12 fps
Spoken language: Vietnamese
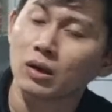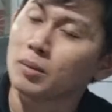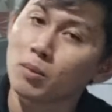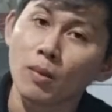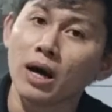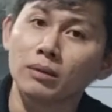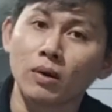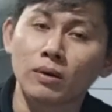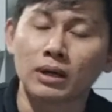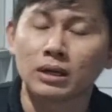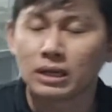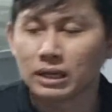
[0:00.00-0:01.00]
có một bên
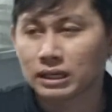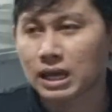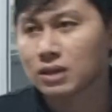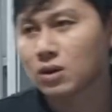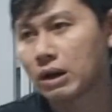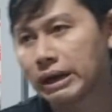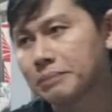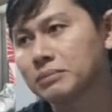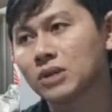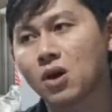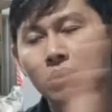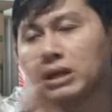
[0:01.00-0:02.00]
một Thái cho ém
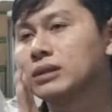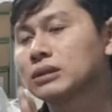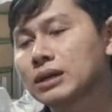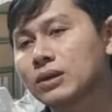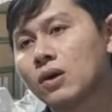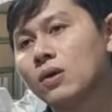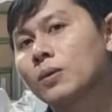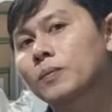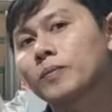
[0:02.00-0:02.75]
đọt liền tại chỗ,